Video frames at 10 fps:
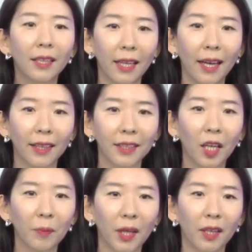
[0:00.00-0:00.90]
네,
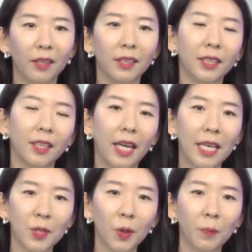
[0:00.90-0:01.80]
그러면 어,
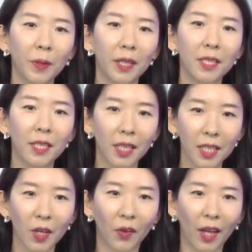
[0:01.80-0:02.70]
SOP를
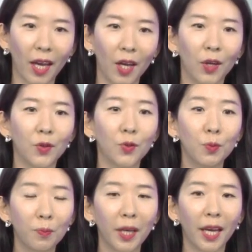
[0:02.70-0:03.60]
쓰기 전에
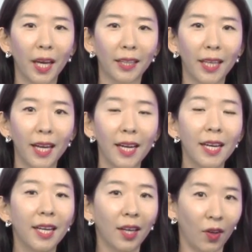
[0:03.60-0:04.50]
준비해야 될
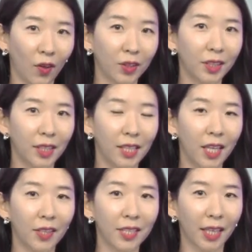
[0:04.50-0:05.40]
어,
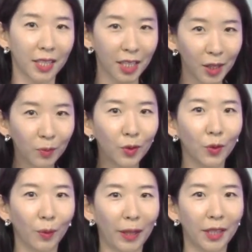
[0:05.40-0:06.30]
것들을요. 제가
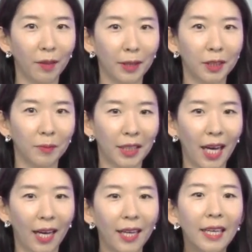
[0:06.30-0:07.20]
질문으로 만들어
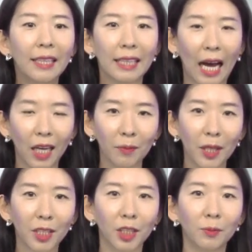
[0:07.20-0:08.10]
왔습니다.
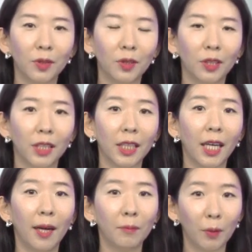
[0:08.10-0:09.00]
다음의 질문들을
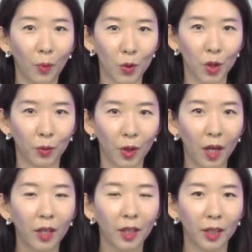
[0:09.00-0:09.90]
한번
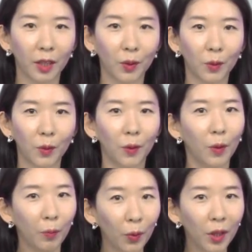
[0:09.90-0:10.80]
보시고요.
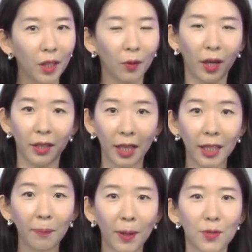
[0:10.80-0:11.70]
그리고 본인이 과연
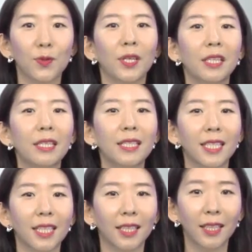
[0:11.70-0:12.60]
대답할 수
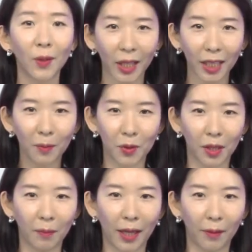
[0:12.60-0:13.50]
있는지를 확인해
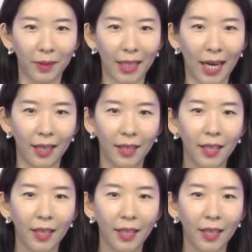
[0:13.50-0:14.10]
보시기 바랍니다.